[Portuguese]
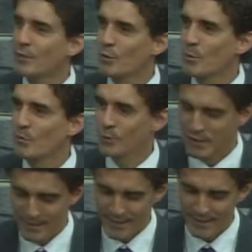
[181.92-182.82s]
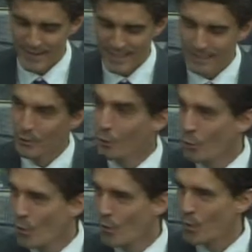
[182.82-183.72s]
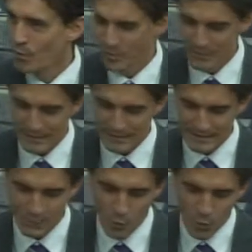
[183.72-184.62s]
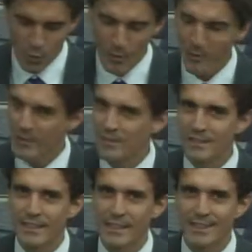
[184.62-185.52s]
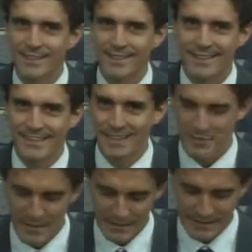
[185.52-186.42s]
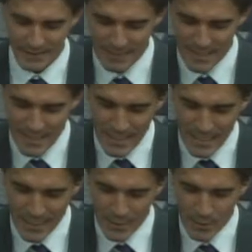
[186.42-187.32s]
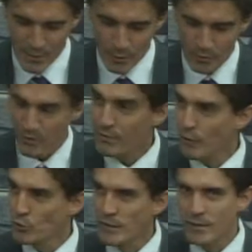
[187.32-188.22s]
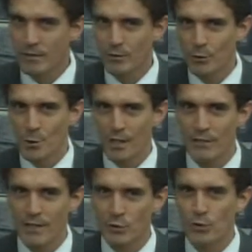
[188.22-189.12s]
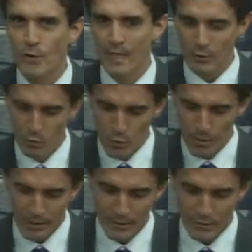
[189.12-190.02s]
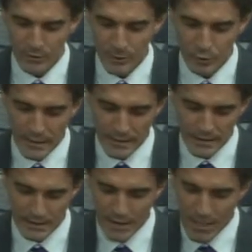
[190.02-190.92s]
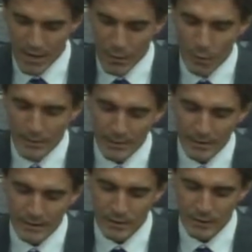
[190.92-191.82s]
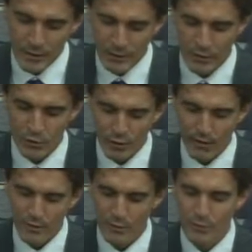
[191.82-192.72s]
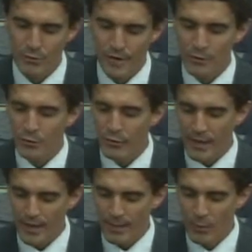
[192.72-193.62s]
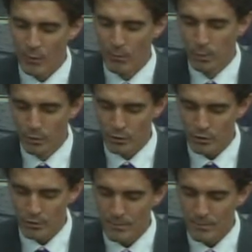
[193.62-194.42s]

aí sobre você no Google, via São Google, para fazer aqui esta entrevista, eu encontrei vários links. Quando eu joguei Vasco Faé lá no Google, apareceu vários links. Um que apareceu aqui, olha só. Vasco Faé, o blues